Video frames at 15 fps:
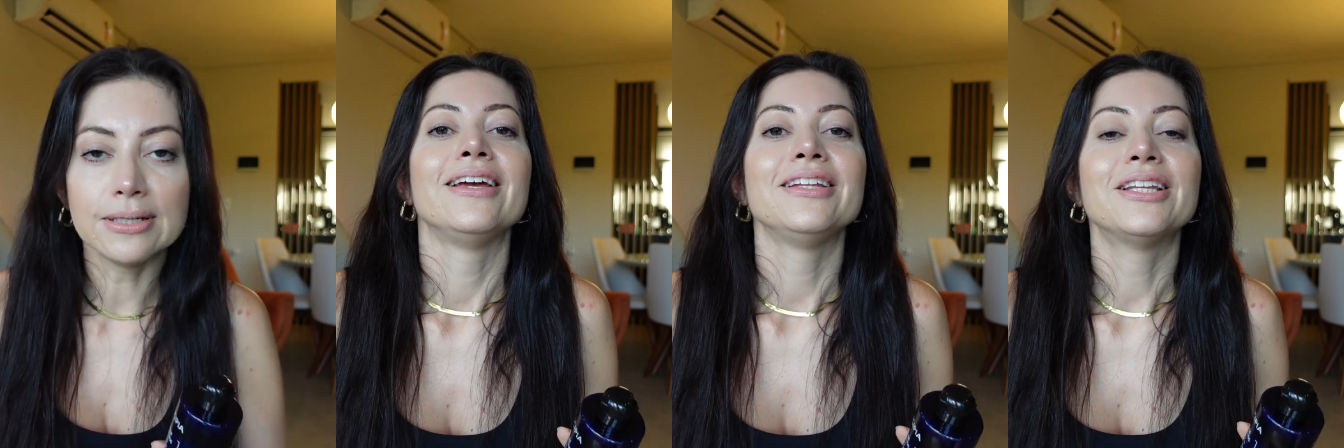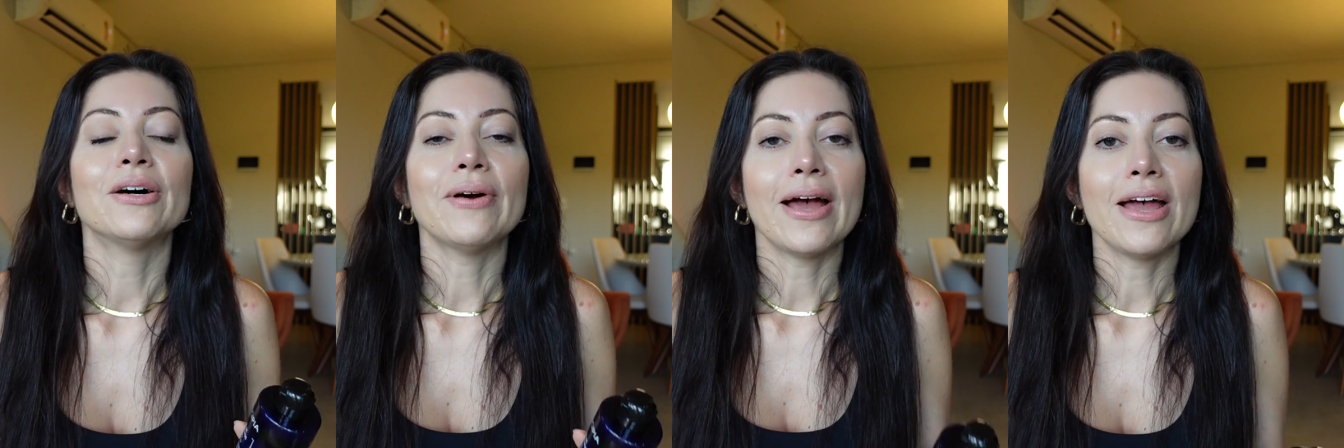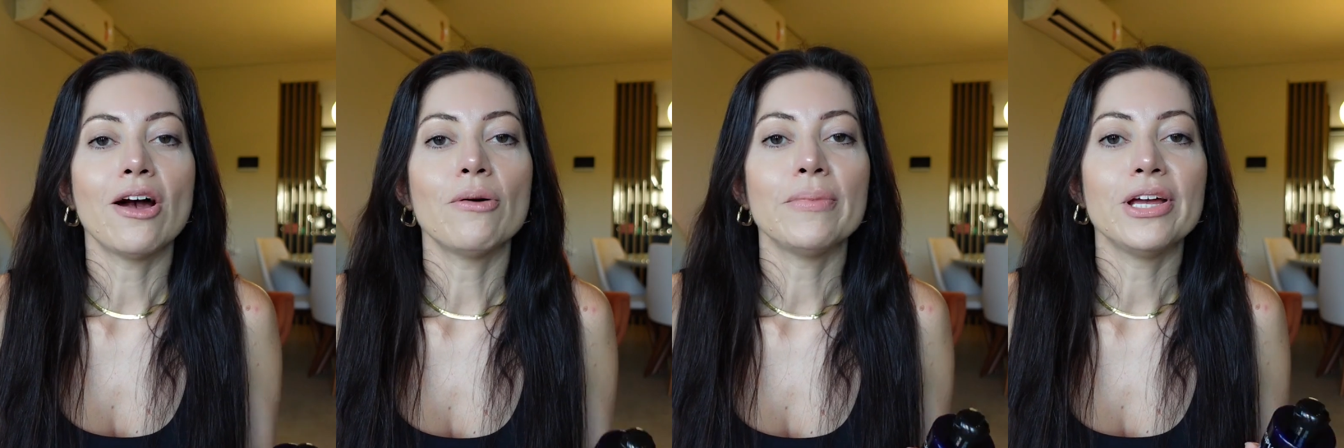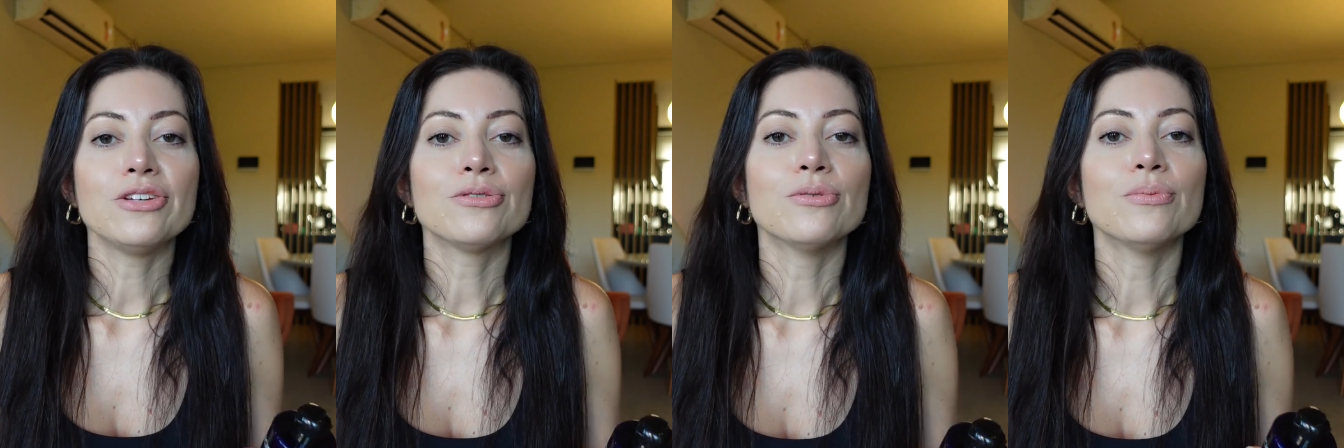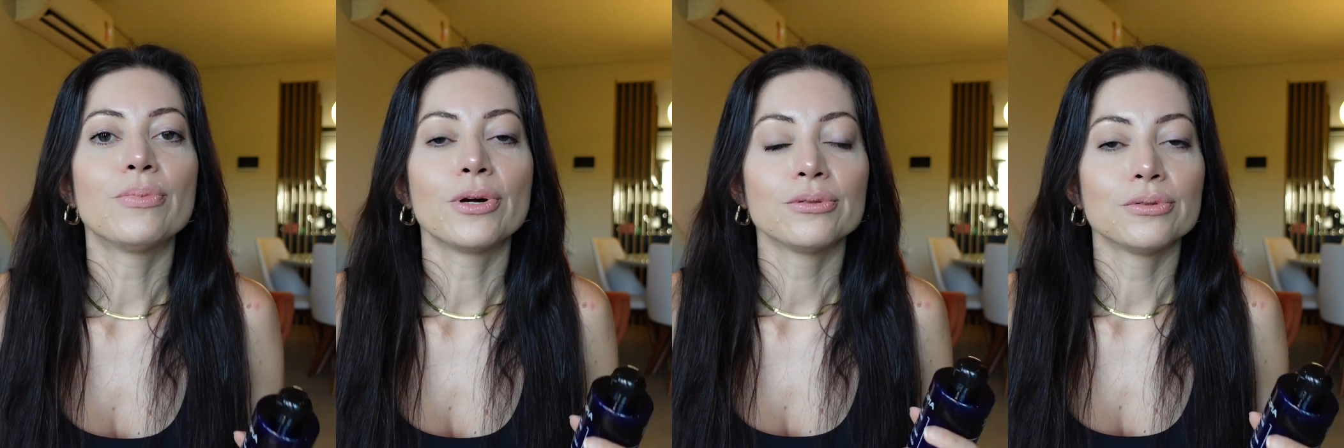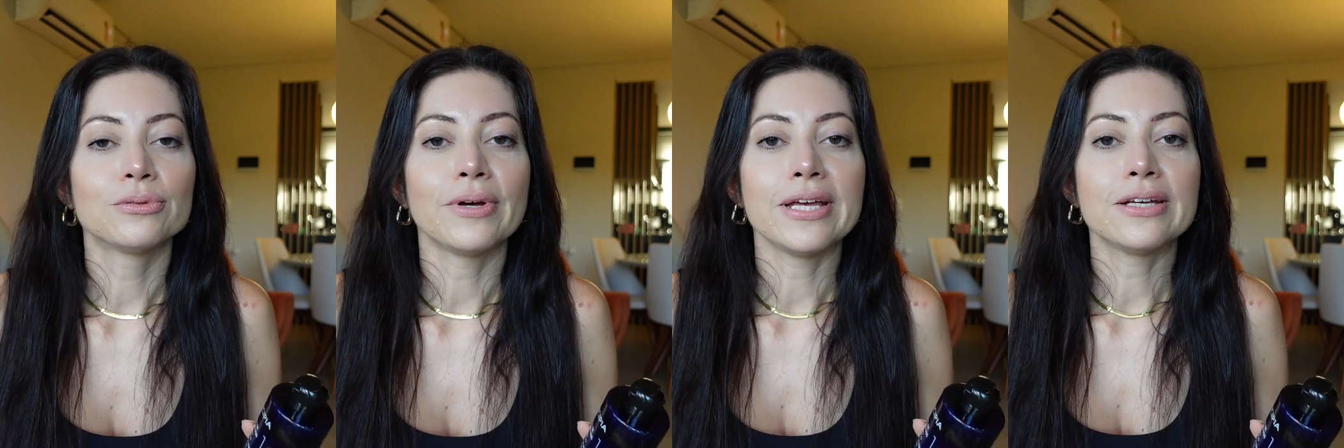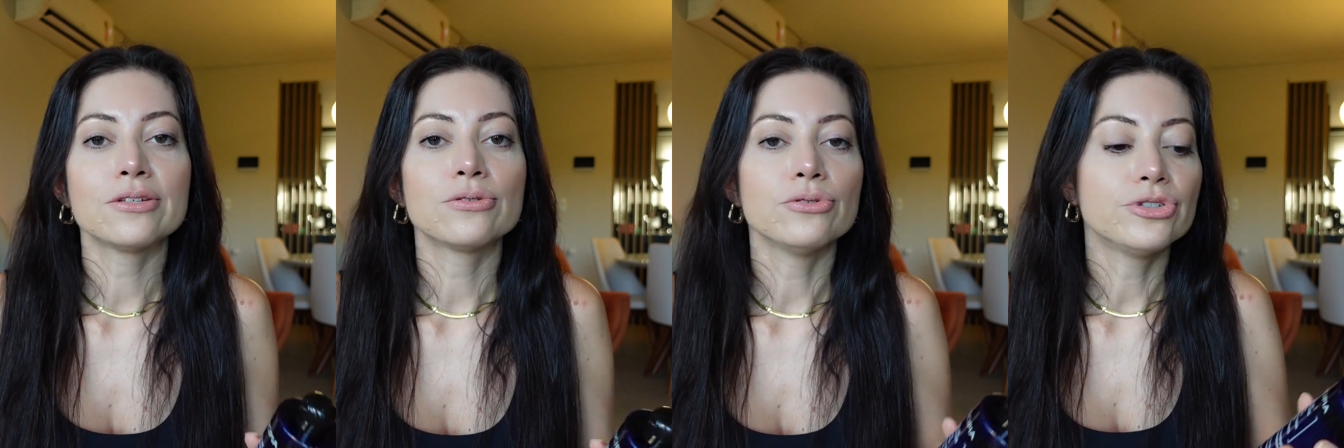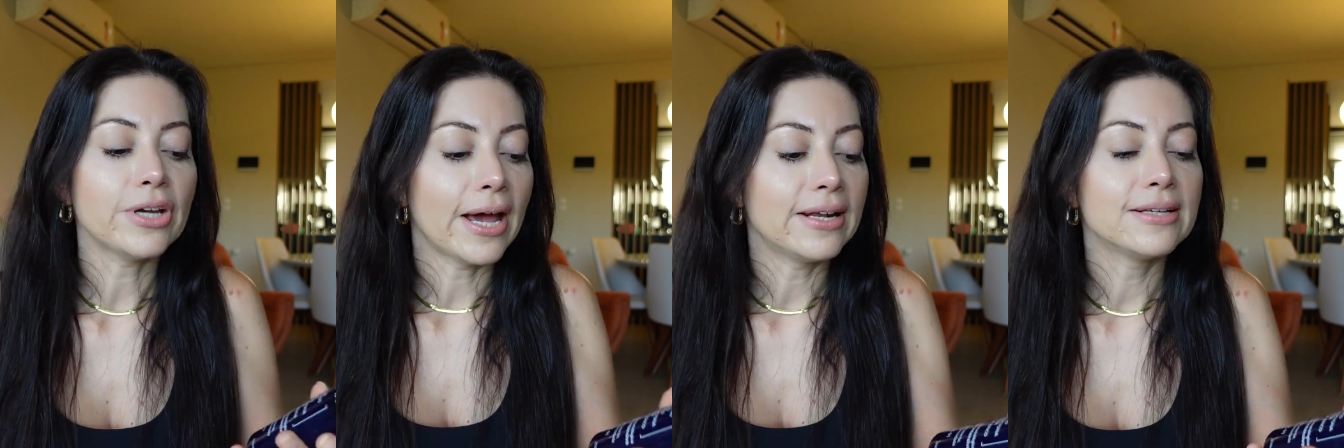Então, é realmente um produto aí que
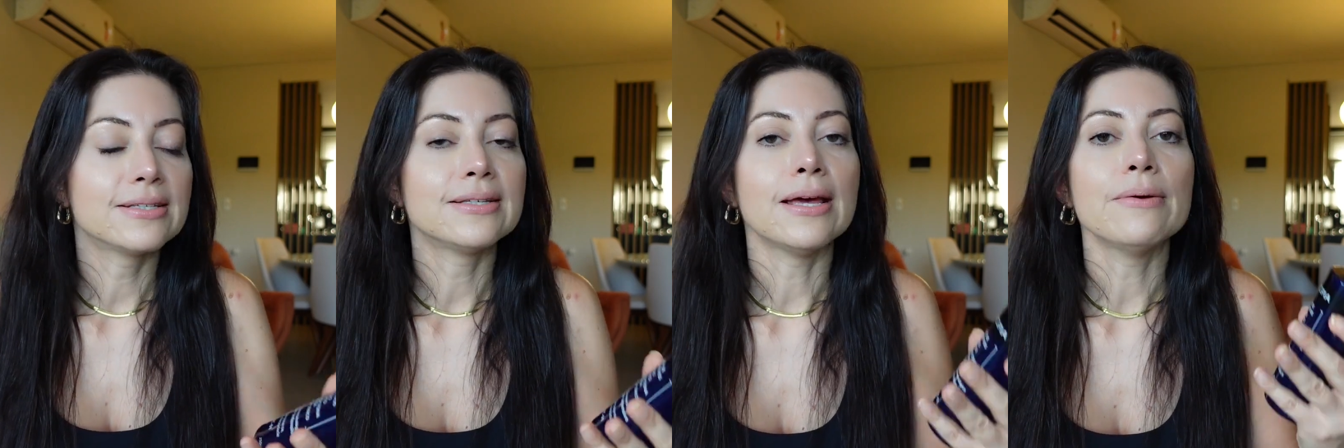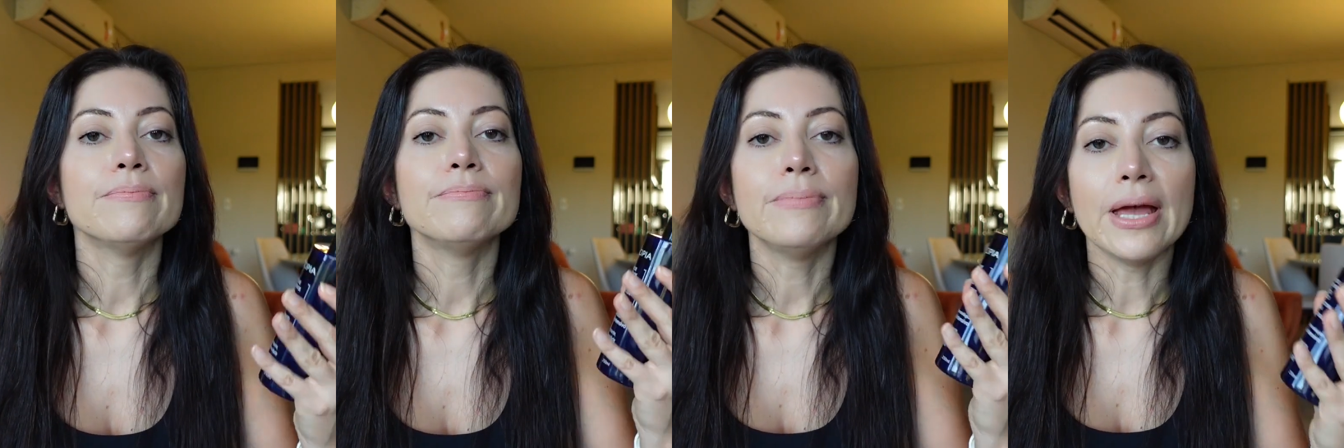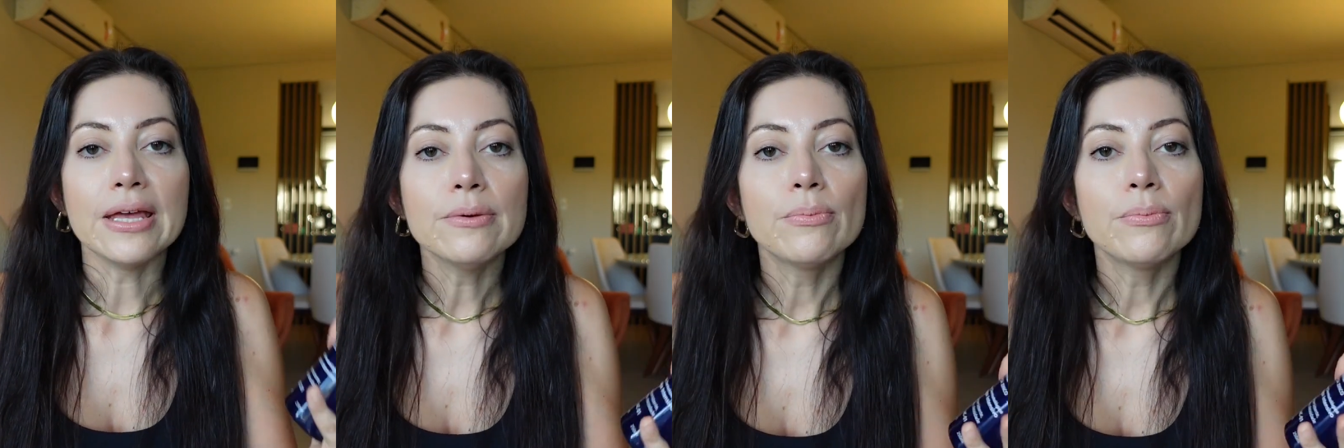sugere ser bem